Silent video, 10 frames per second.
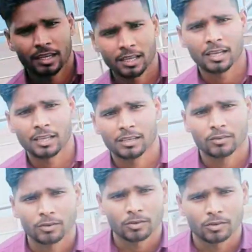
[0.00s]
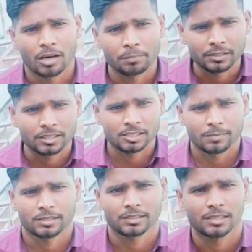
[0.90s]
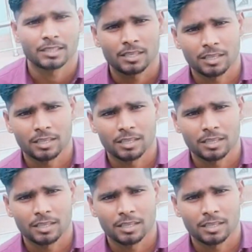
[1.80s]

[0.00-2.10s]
आ गया है यारो देशभक्ति दिखाने